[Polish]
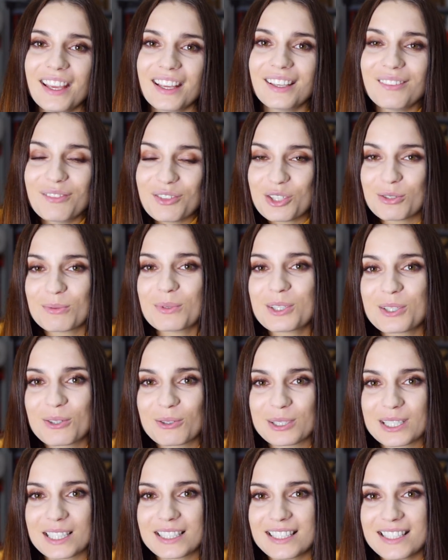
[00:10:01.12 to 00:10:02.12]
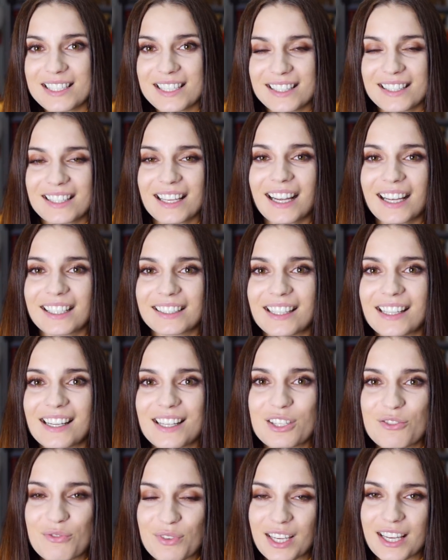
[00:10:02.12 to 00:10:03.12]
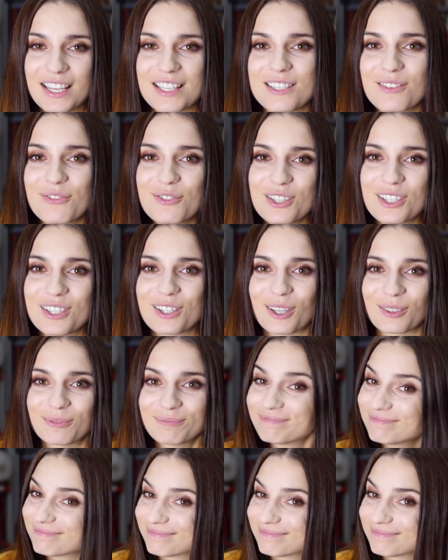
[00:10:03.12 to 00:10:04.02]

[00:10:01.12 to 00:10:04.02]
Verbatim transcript: I widzimy się już za tydzień na kanale Dźwigaj Dziewczyno.